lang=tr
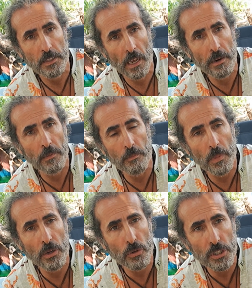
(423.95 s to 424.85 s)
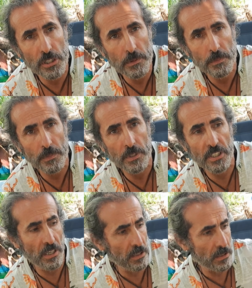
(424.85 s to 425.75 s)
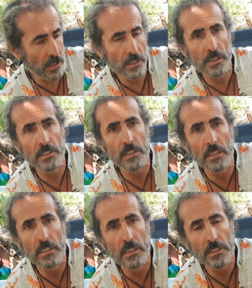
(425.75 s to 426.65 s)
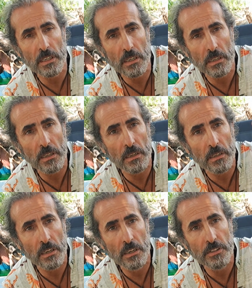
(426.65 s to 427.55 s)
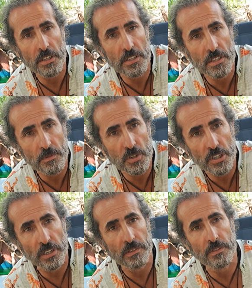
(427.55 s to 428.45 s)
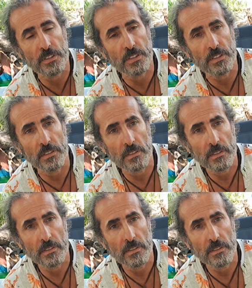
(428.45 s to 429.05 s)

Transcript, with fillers: sen mayo giyip yanında denize girecek kadar kalitesiz bir şerefsizsin.